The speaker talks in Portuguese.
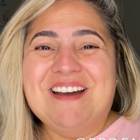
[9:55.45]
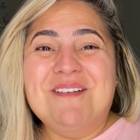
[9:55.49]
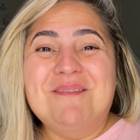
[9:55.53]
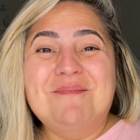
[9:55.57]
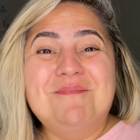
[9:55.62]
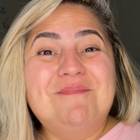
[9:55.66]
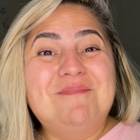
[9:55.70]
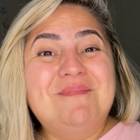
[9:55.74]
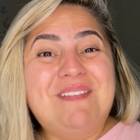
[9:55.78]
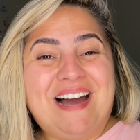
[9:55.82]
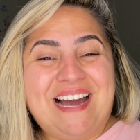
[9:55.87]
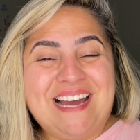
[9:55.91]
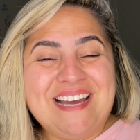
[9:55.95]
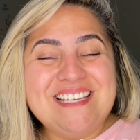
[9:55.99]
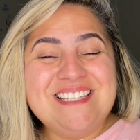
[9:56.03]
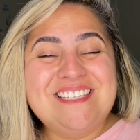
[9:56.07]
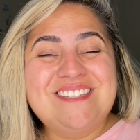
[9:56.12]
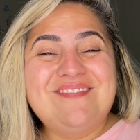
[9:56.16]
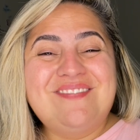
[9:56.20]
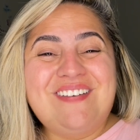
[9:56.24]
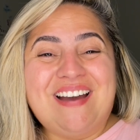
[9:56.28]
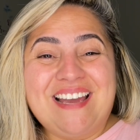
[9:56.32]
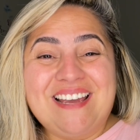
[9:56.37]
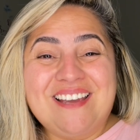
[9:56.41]

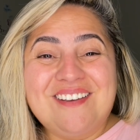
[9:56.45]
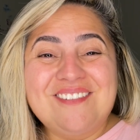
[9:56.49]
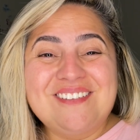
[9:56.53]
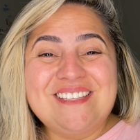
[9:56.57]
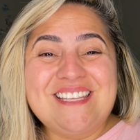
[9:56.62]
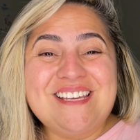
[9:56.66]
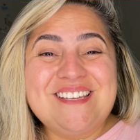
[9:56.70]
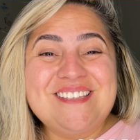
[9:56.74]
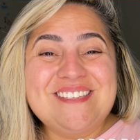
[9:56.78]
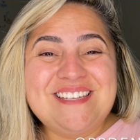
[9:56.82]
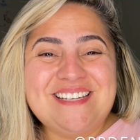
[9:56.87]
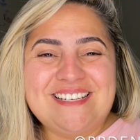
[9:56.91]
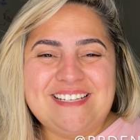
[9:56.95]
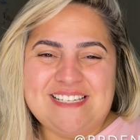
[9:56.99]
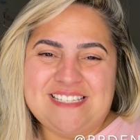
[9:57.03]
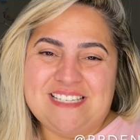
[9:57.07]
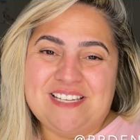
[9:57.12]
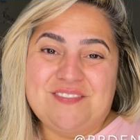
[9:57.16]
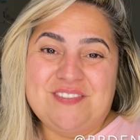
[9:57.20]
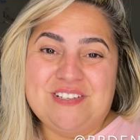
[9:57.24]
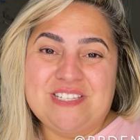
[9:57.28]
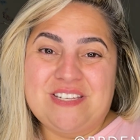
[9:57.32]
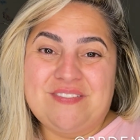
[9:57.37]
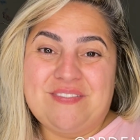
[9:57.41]
mas vai que eu tenho certeza
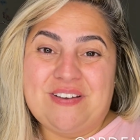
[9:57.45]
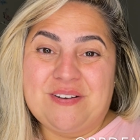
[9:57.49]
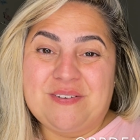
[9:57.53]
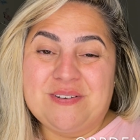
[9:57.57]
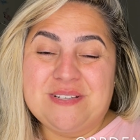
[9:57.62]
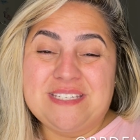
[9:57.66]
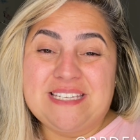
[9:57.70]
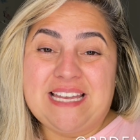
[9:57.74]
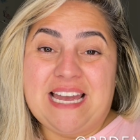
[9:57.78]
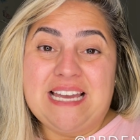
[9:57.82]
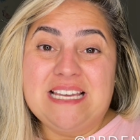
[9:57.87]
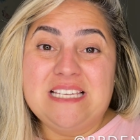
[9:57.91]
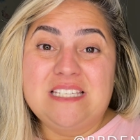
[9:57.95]
que você vai gostar.